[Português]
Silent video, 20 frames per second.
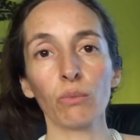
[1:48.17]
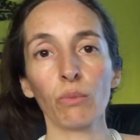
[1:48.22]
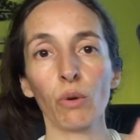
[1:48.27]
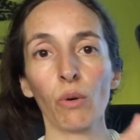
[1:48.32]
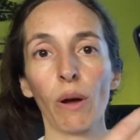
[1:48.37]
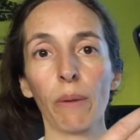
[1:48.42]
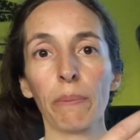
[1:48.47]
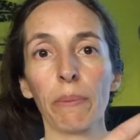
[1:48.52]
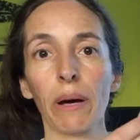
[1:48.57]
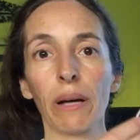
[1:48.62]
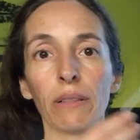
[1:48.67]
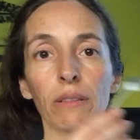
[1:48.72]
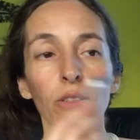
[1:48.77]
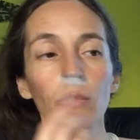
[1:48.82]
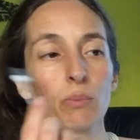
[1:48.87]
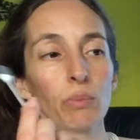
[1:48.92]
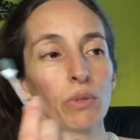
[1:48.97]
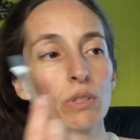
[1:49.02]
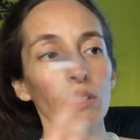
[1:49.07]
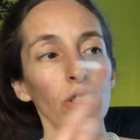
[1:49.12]
meu iPad.
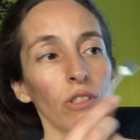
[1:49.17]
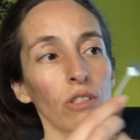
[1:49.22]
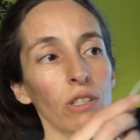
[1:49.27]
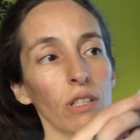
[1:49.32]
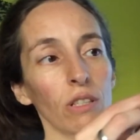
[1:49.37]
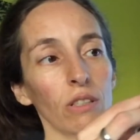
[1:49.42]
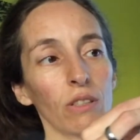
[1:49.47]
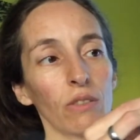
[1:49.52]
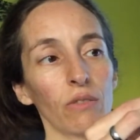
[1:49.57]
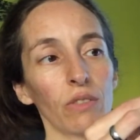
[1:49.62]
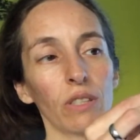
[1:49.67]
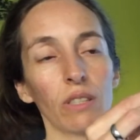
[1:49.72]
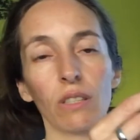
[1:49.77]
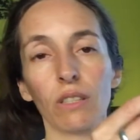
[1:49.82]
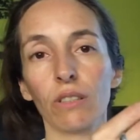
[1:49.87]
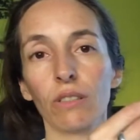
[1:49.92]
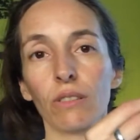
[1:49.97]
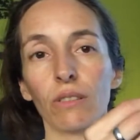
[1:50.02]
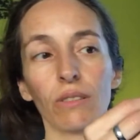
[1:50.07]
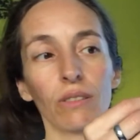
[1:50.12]
Depois é só fazer
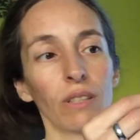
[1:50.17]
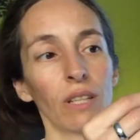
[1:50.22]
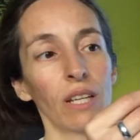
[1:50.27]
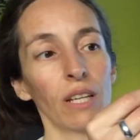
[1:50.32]
isto.